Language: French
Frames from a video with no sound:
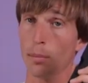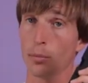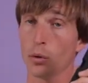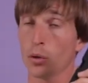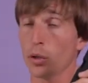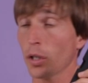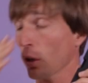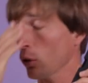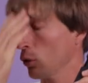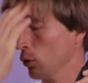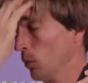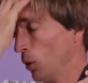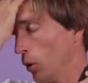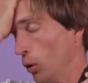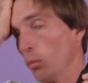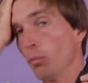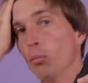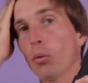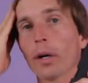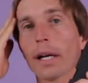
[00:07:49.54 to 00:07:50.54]
de chargement
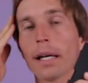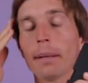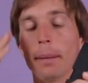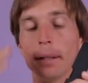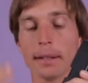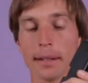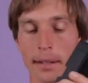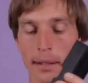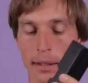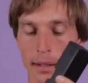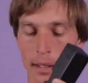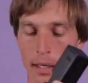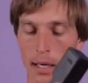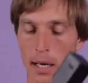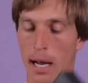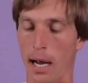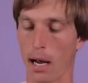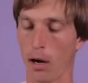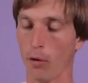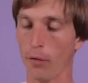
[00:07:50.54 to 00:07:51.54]
pour 4 batteries.
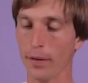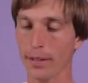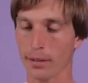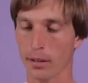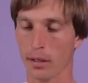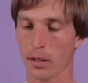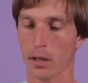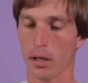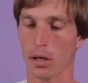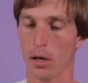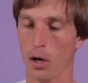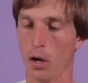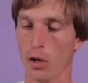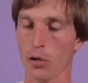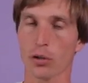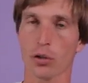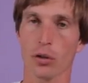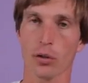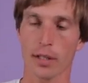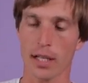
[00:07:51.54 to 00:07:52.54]
Alors en fait, en
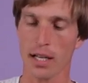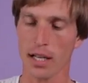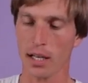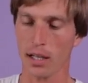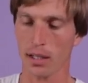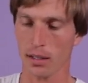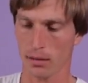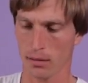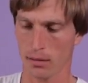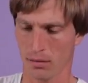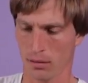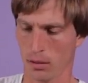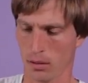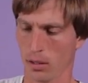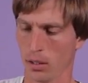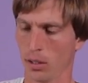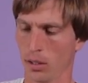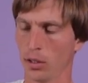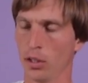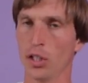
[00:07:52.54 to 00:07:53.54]
standard,
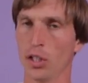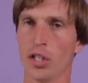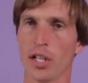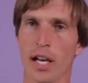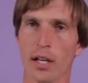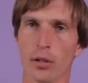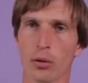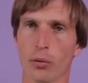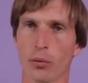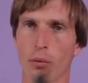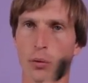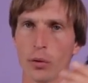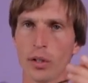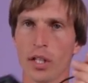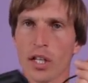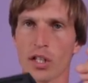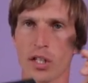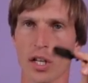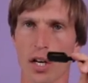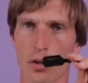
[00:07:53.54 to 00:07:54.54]
DJI te fournit
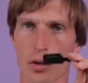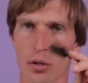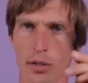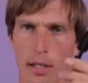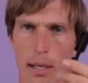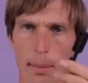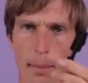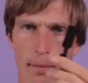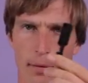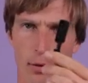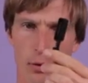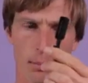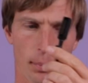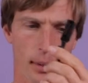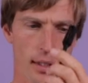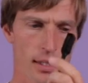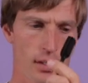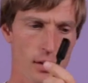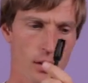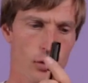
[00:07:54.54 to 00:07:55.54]
un chargeur simple avec une
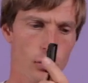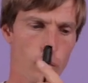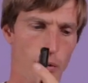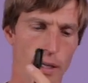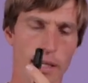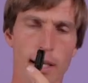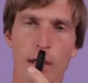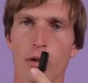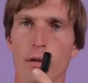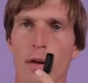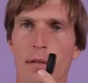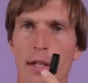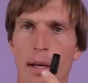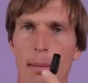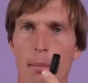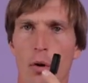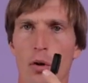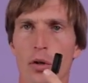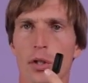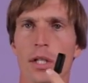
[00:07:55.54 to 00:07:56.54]
prise sur laquelle tu vas venir
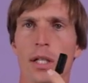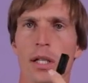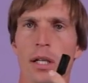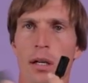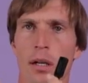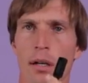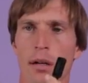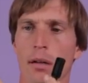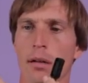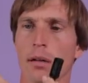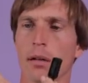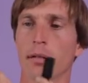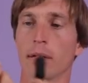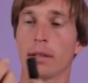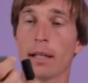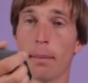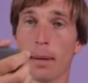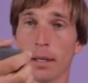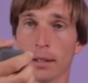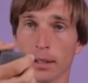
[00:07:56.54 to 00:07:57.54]
brancher
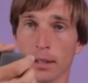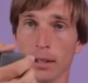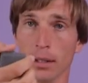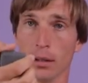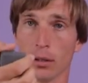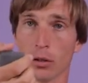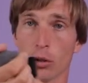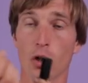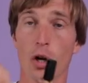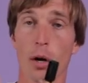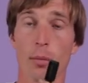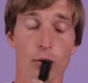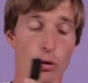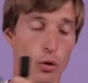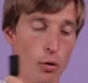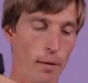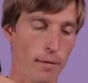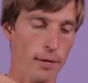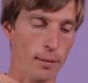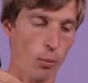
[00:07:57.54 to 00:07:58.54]
ta batterie, comme sur le
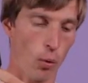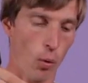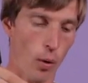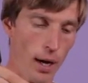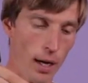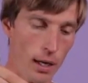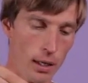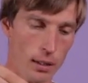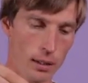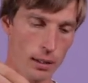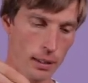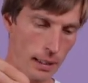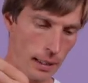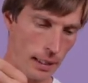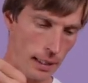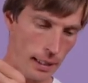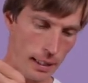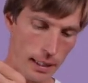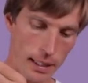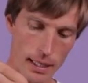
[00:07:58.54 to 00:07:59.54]
Mavic Pro 1.
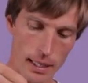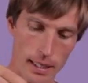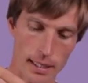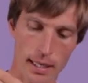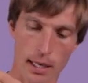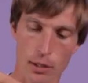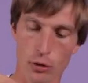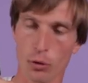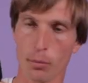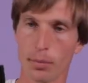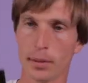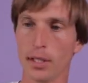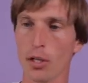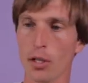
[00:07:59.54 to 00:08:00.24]
Et il y a ce petit